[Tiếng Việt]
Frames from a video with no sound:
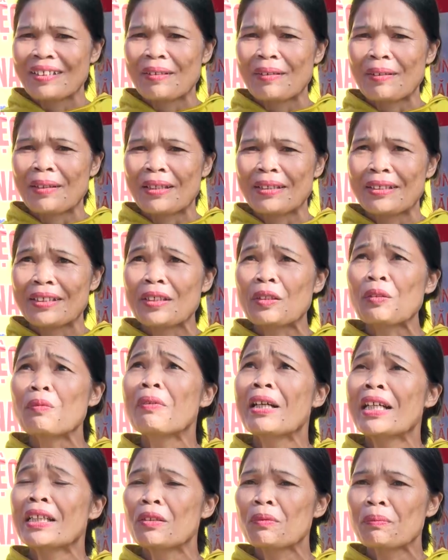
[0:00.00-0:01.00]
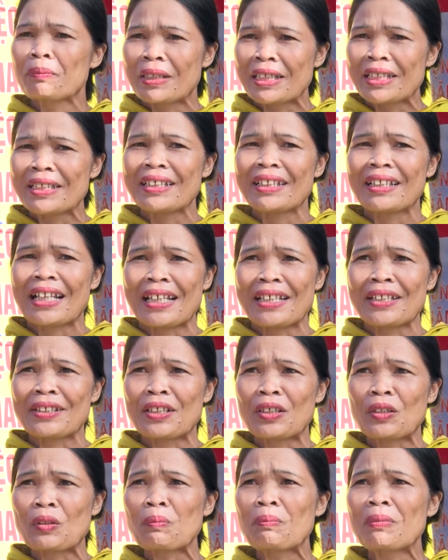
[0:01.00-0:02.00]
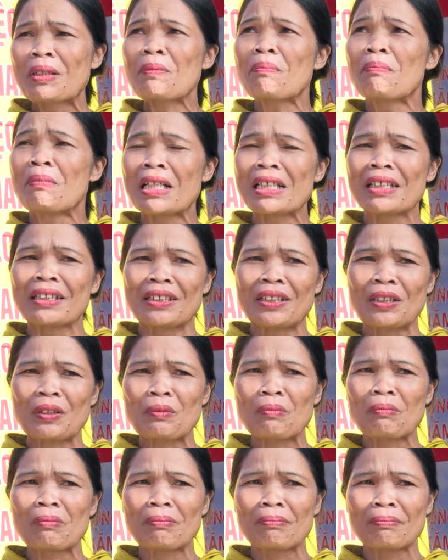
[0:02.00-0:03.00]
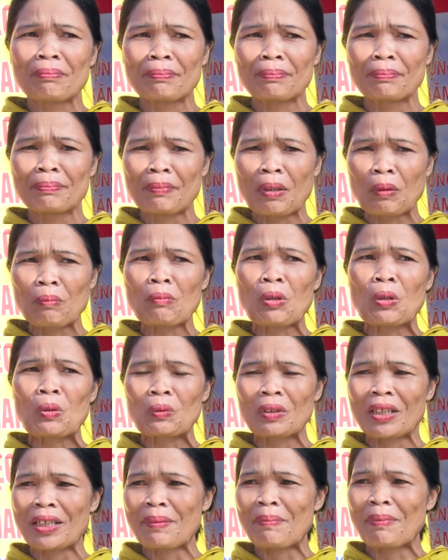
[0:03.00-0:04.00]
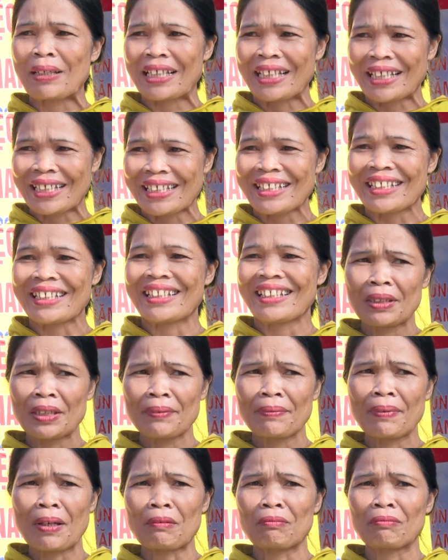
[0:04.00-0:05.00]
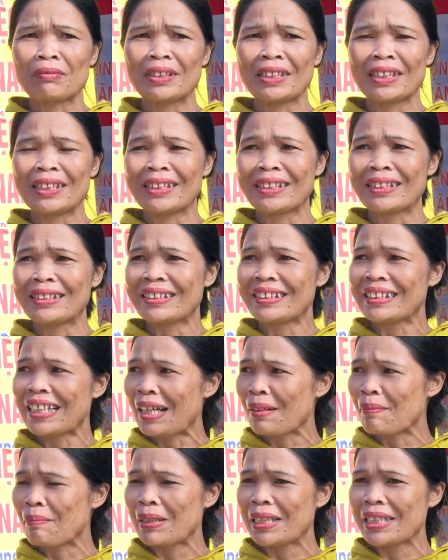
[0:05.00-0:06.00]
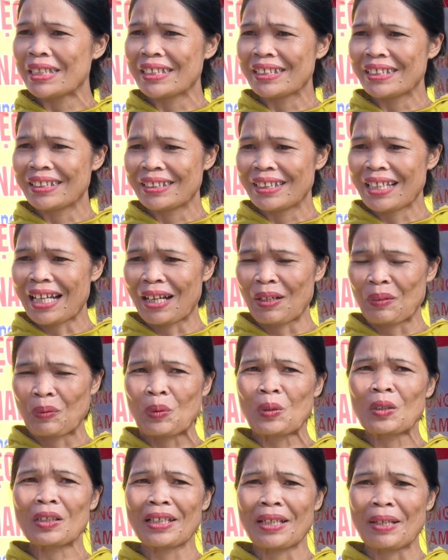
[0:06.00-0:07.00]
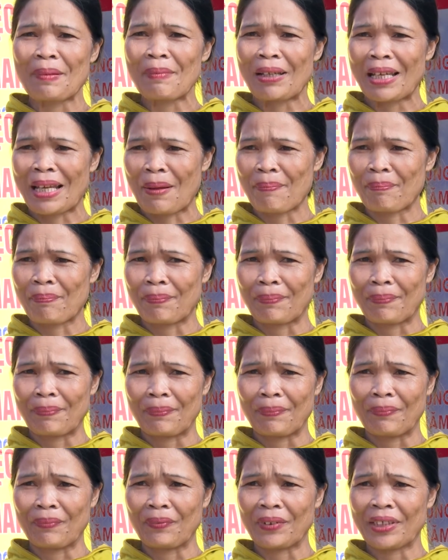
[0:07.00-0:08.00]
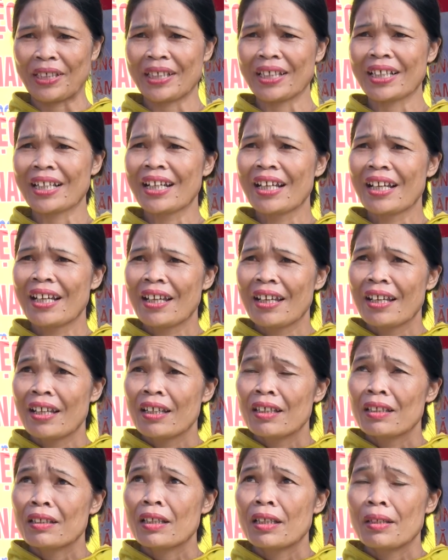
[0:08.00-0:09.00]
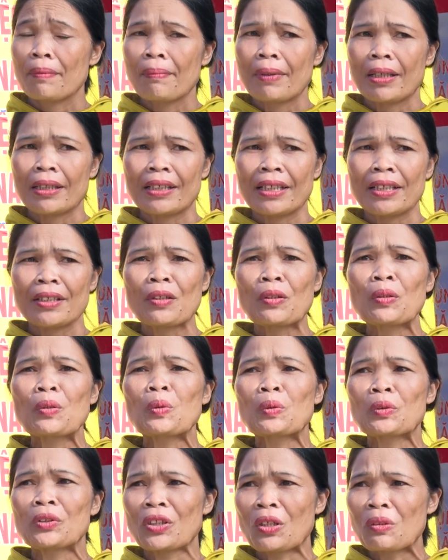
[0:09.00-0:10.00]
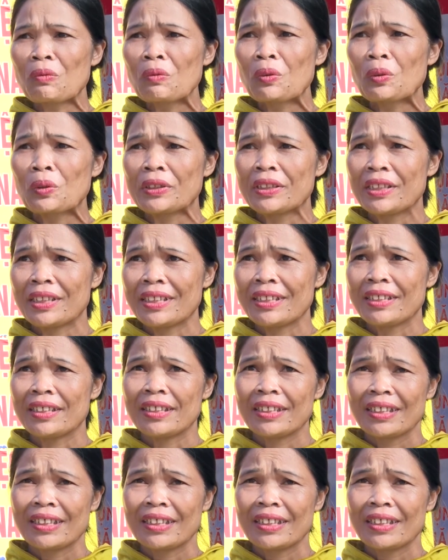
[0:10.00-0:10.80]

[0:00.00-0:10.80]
Là chị cũng nghe thông tin này chị cũng rất mừng, chị cũng mong muốn để mà đi. Hy vọng ừ. chị sang bên Hàn Quốc để mà làm việc, để mà thay đổi cuộc sống của chị.